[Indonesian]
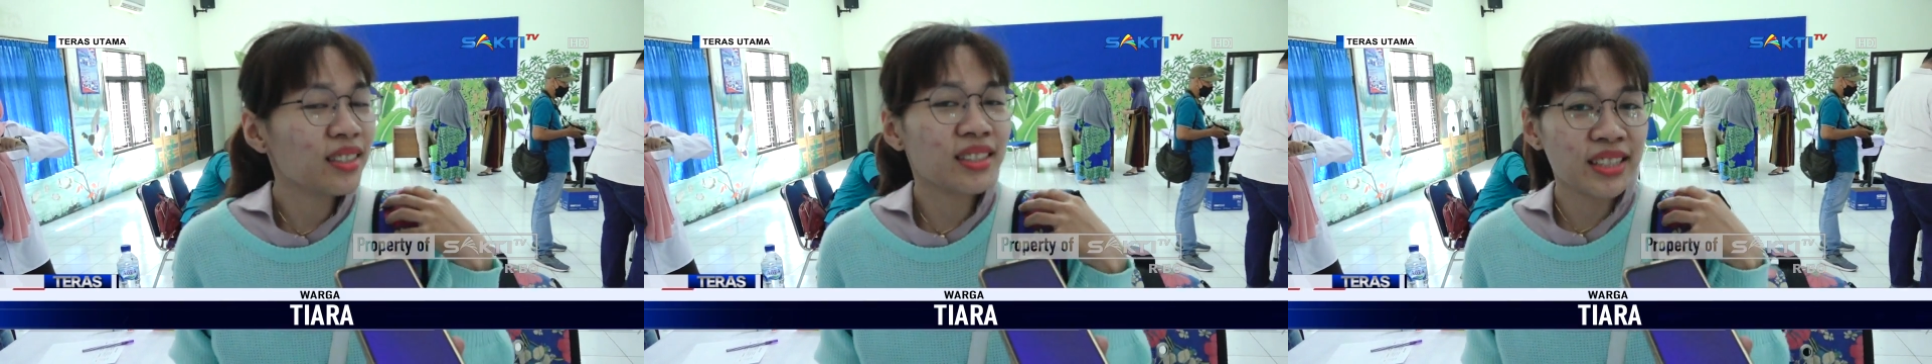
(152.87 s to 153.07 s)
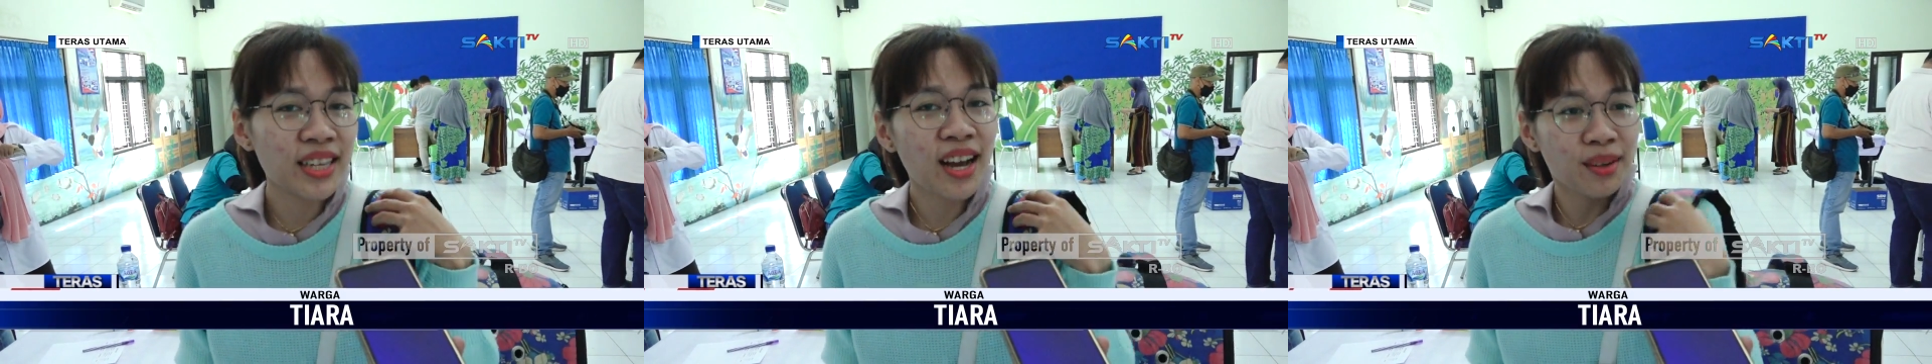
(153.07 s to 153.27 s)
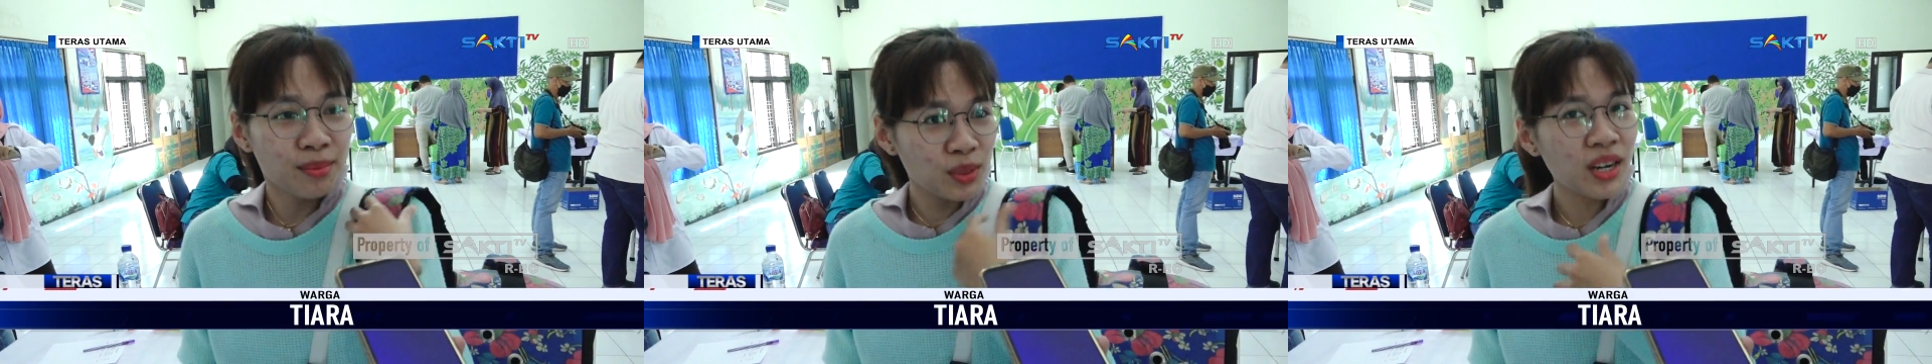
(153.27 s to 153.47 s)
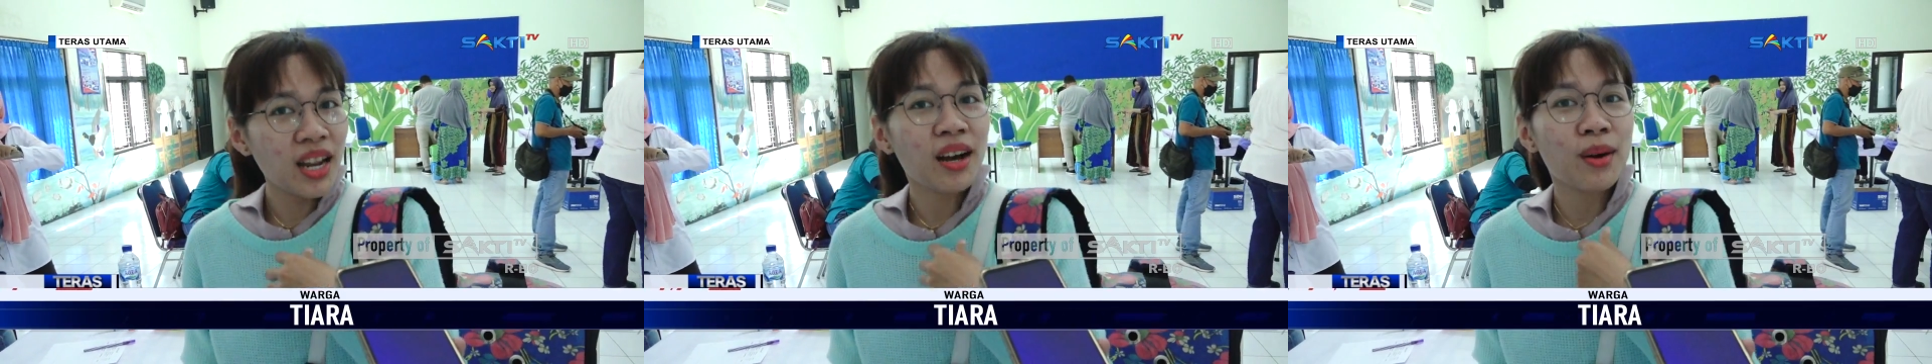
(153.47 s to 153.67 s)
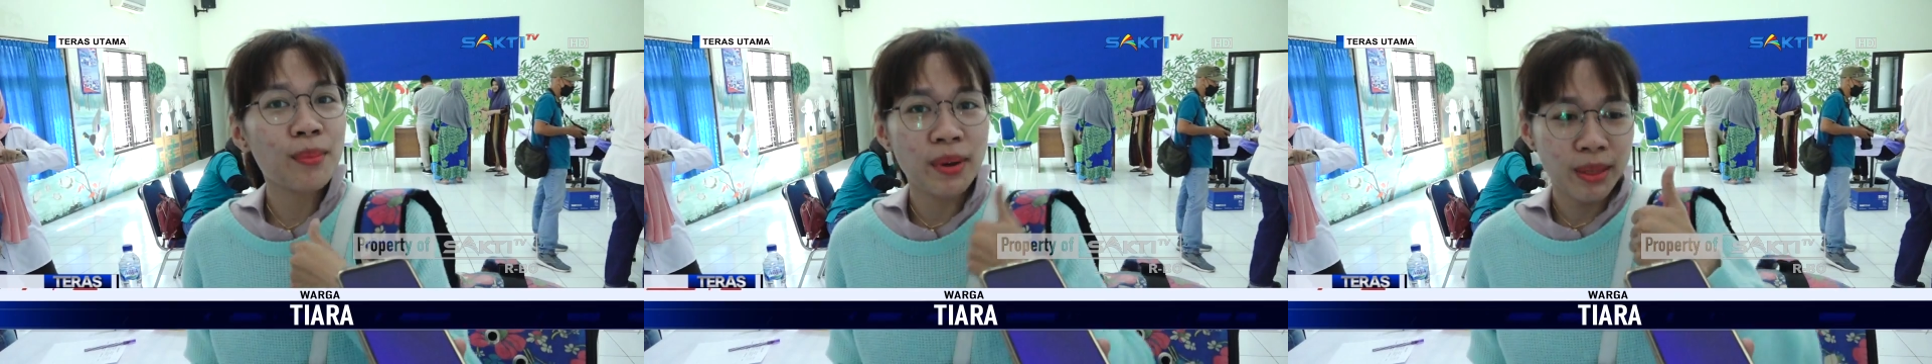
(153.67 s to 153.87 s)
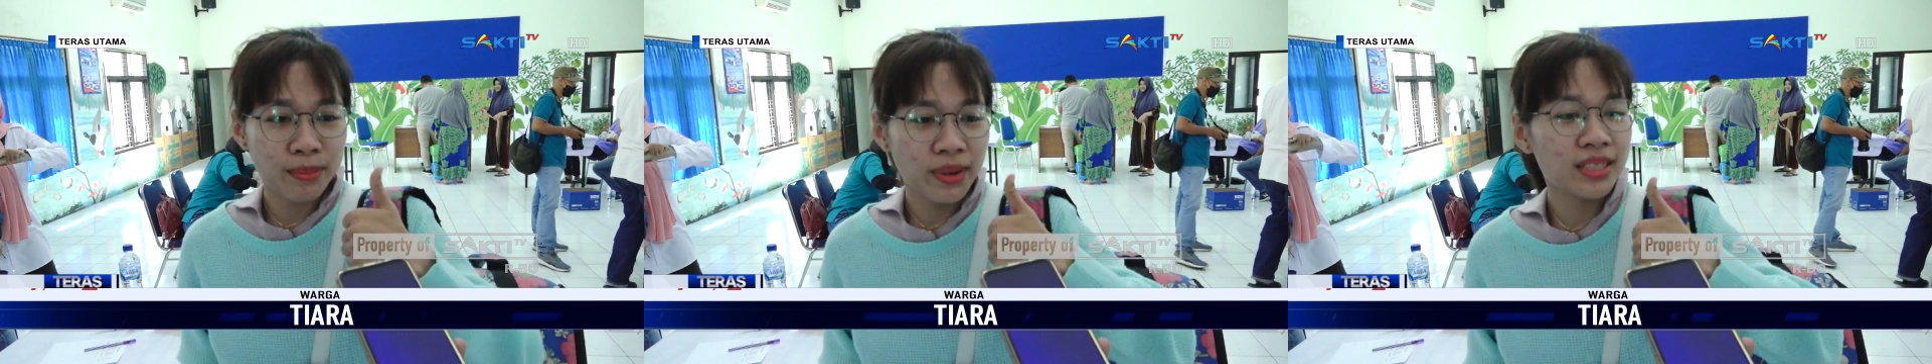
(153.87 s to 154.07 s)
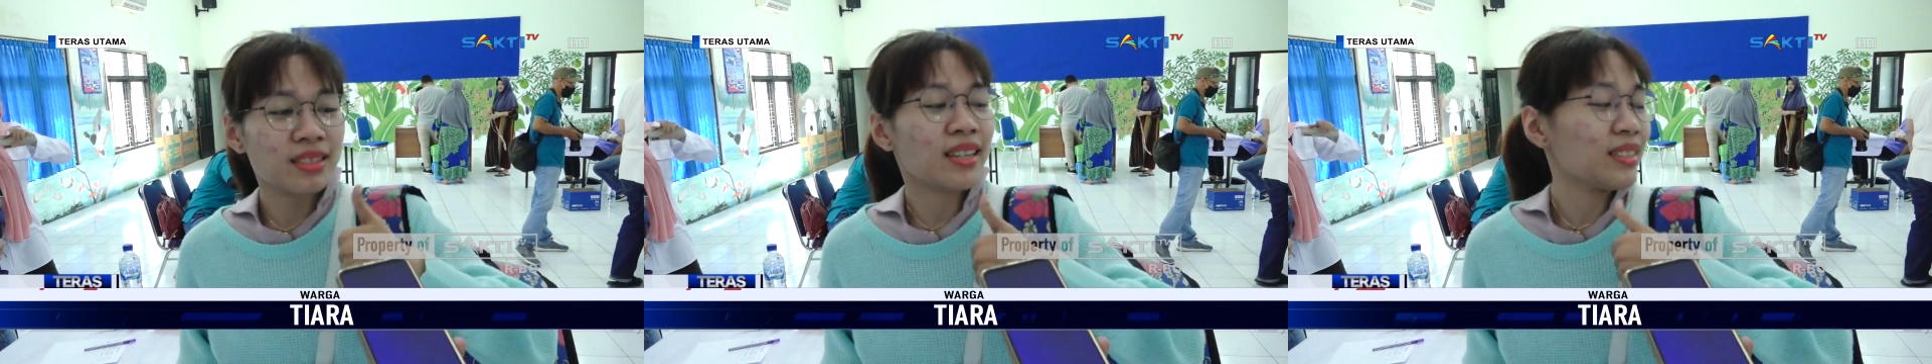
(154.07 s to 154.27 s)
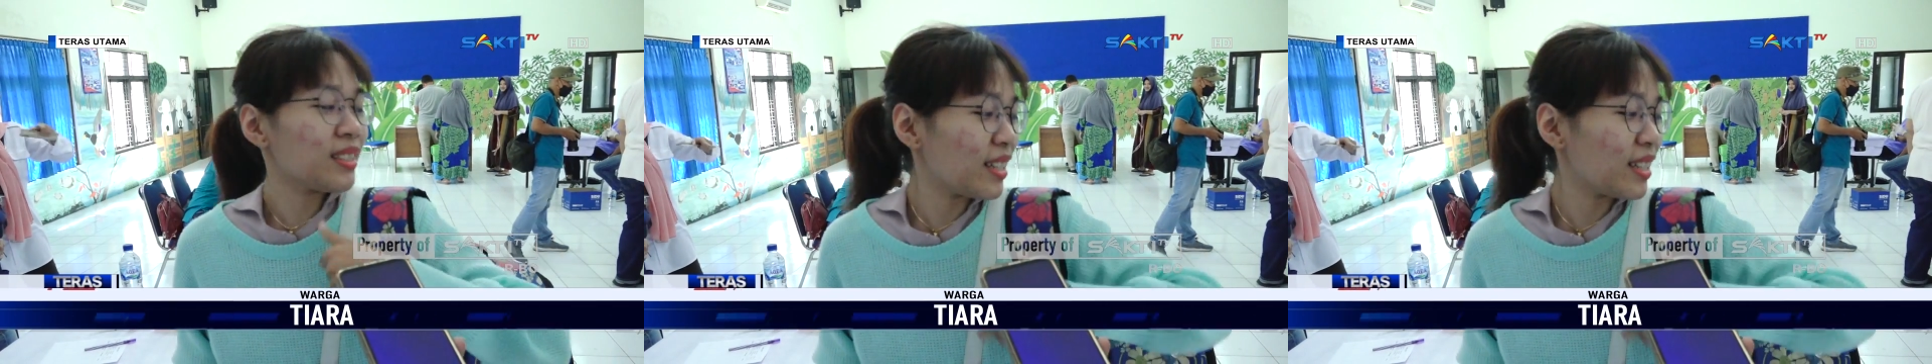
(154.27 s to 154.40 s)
Ini alhamdulillah kok baik-baik saja.